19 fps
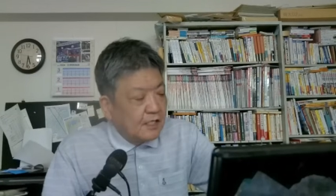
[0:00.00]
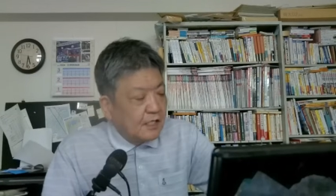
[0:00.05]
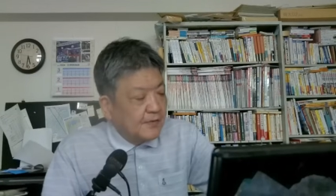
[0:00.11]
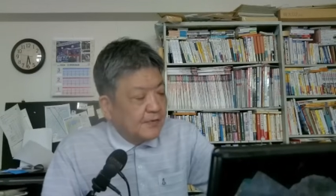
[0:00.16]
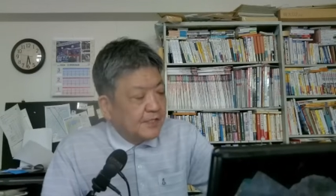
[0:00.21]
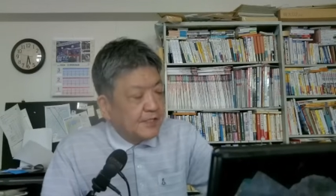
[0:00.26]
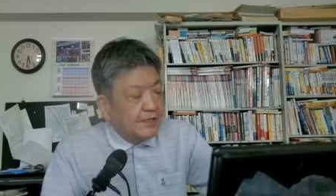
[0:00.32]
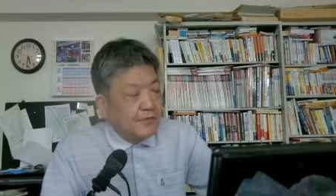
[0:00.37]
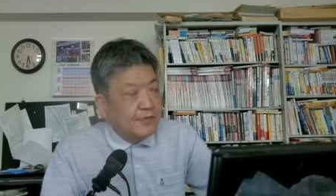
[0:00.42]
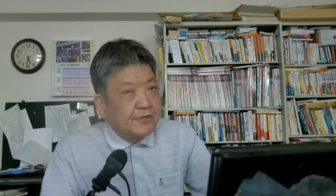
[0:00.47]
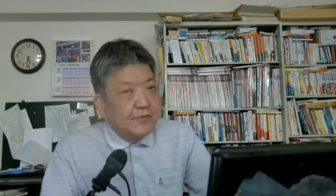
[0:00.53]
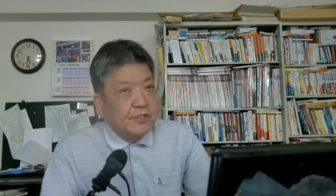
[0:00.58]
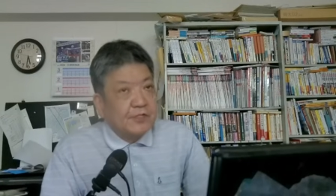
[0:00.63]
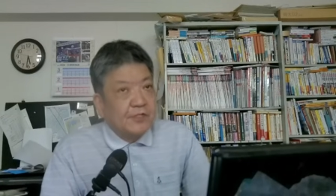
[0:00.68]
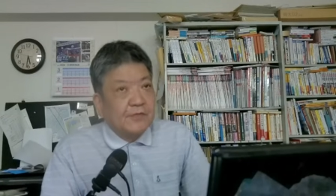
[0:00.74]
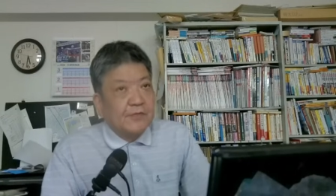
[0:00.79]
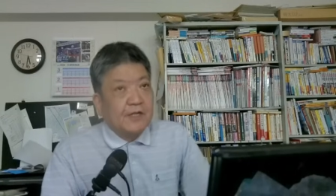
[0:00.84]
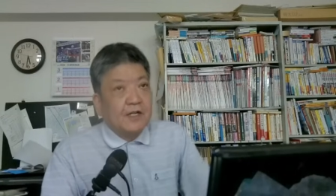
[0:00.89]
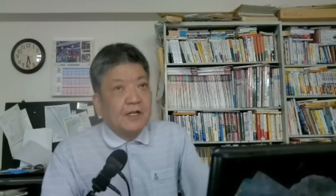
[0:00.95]
はい皆さんこんに
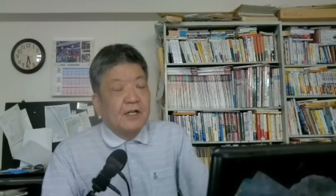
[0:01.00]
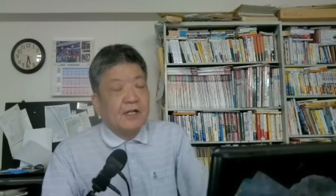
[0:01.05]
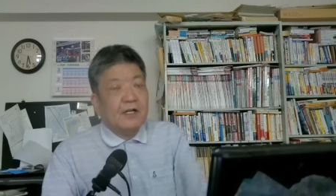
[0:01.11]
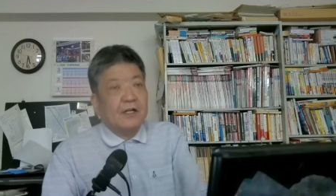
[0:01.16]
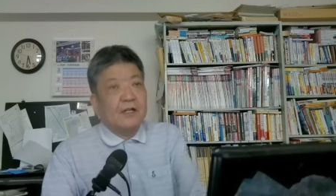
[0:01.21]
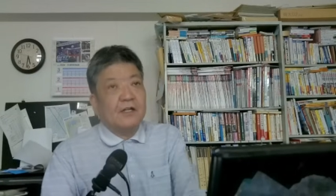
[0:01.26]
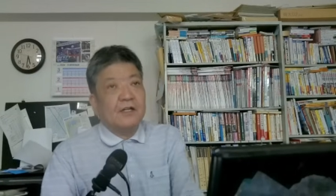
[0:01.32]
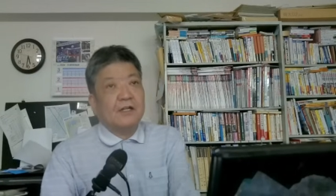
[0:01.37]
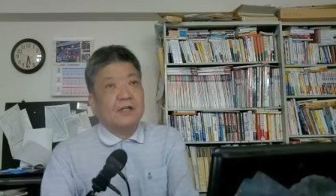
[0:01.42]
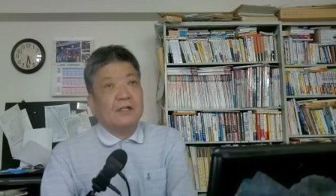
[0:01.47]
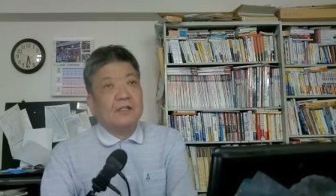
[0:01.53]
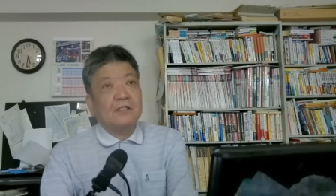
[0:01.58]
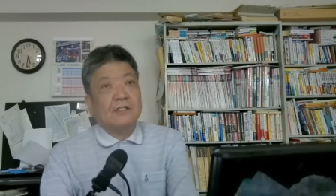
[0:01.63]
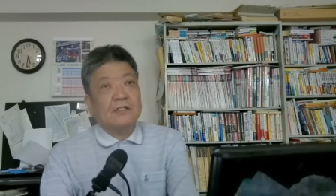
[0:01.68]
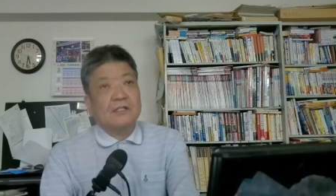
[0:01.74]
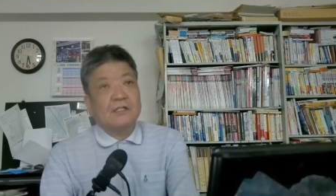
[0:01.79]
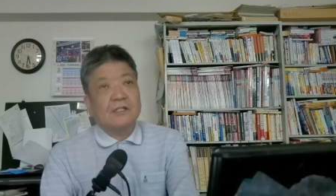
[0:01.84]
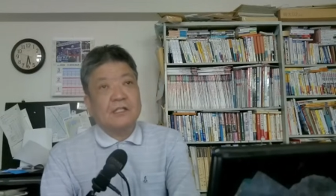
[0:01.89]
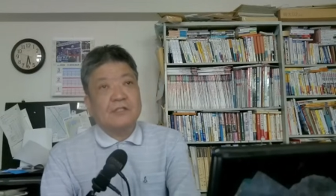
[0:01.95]
ちは
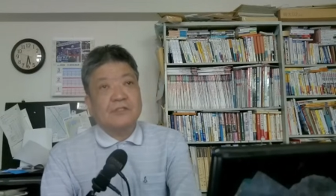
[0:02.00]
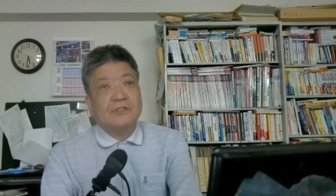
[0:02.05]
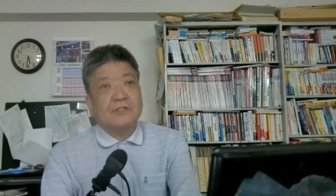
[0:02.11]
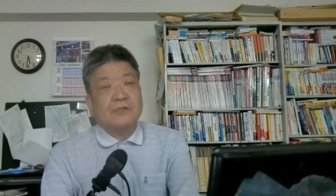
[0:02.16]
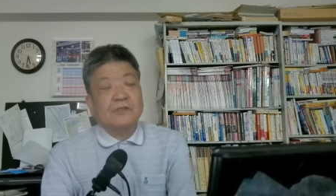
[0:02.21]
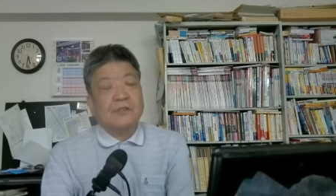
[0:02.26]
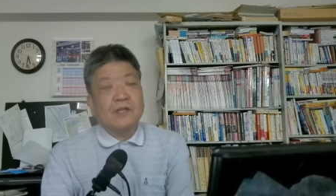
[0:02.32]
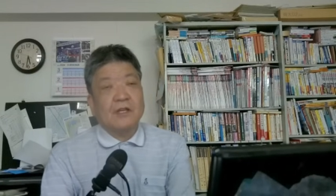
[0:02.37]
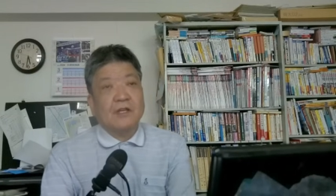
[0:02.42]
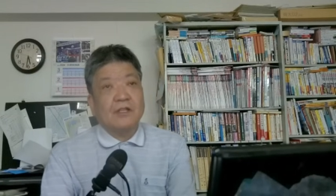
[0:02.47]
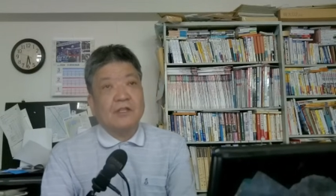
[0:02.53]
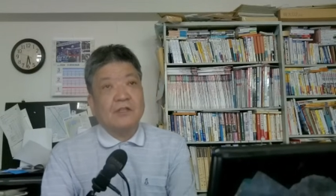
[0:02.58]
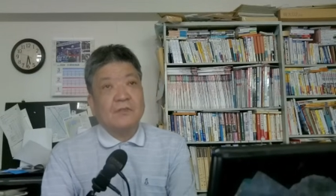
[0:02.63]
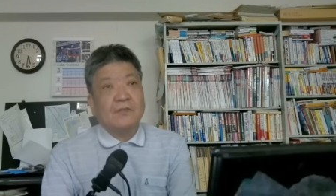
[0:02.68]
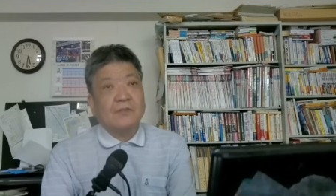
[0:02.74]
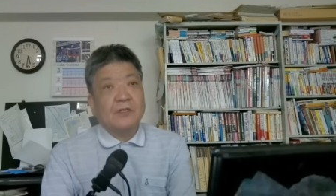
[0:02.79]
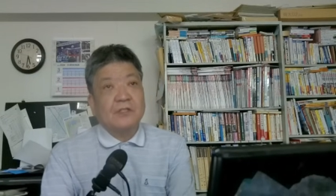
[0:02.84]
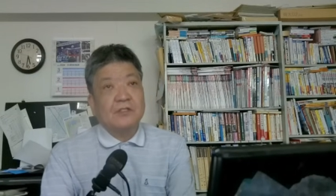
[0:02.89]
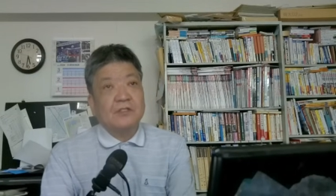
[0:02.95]
坂木敦でござい
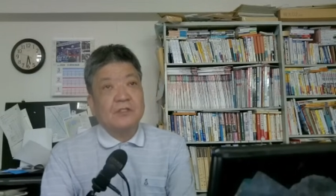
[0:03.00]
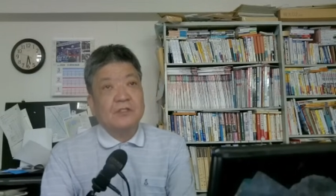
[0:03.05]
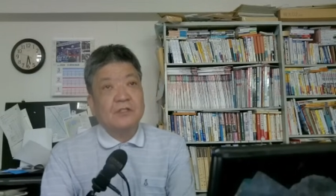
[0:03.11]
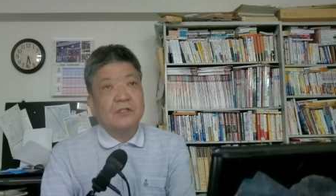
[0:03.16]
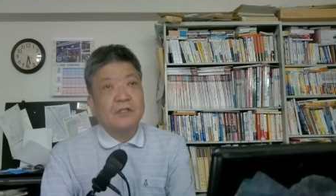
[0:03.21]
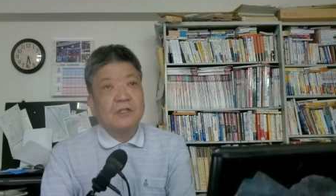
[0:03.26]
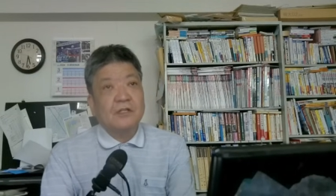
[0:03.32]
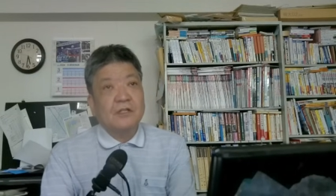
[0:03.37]
ます